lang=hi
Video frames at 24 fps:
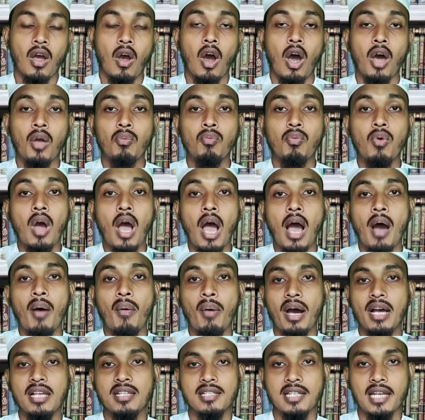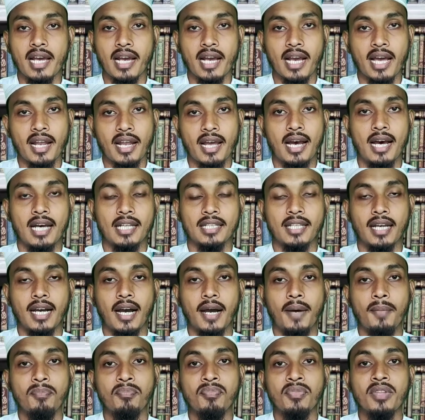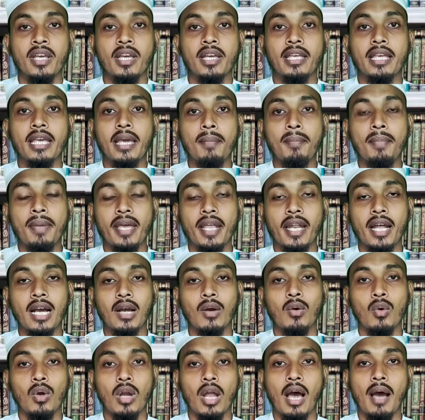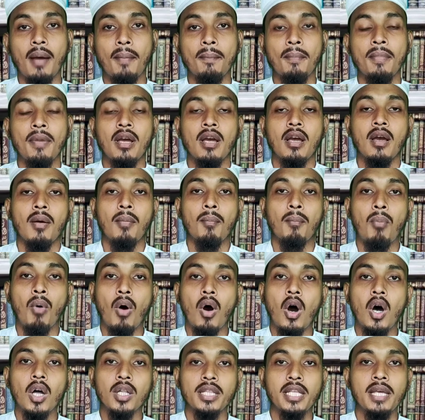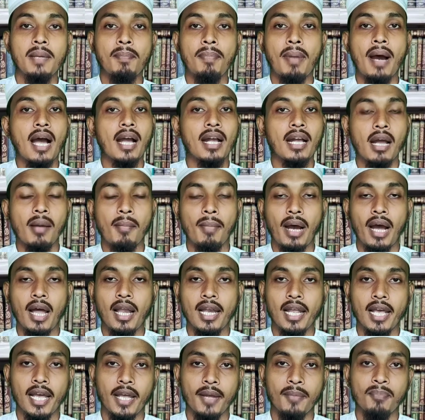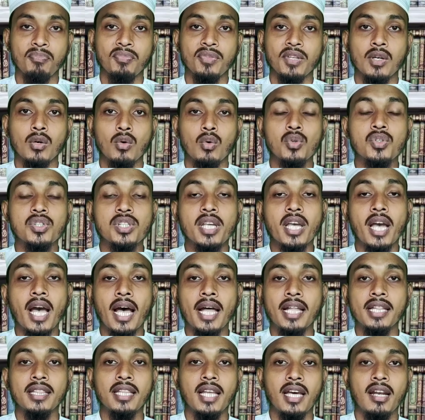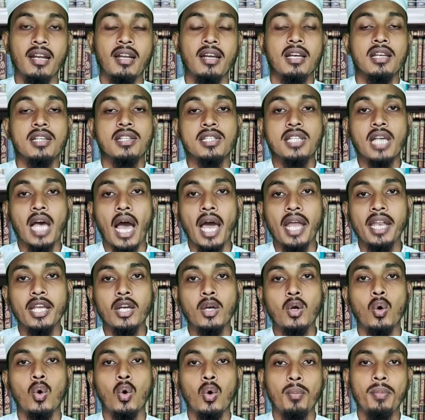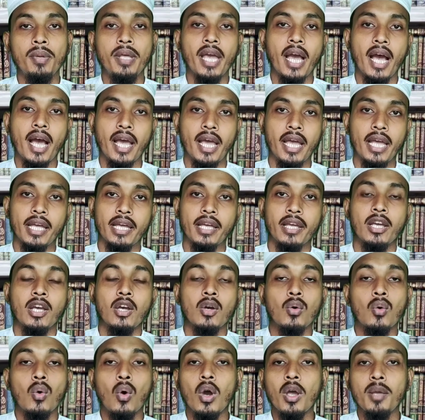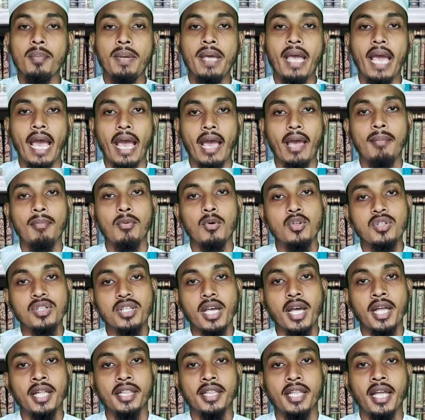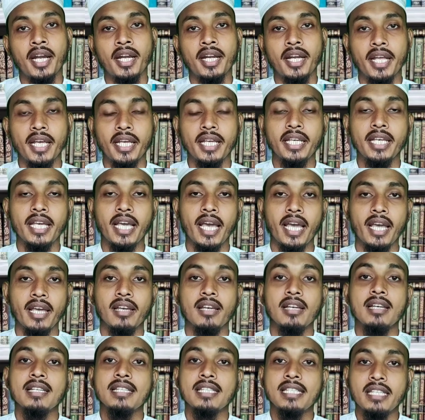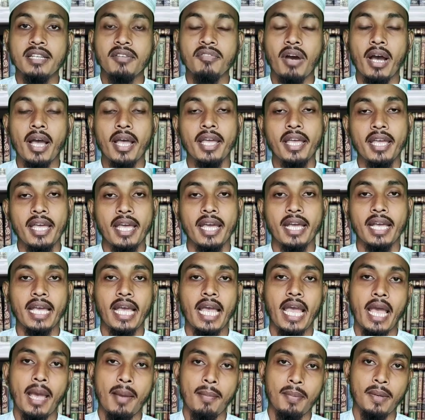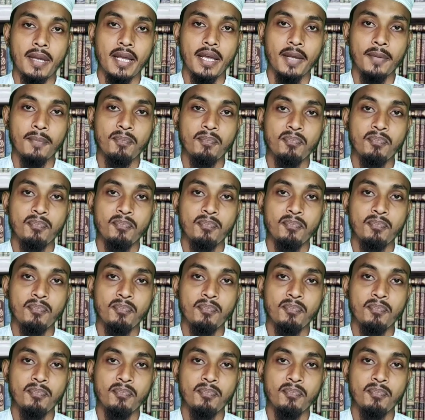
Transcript: और वो आवाज़ लगा रहा था कि मेरा गुलाम बहुत ही बाकमाल है उसके अंदर सारी खूबियाँ है कोई भी ऐप उसके अंदर नहीं है सिवाय एक ऐप के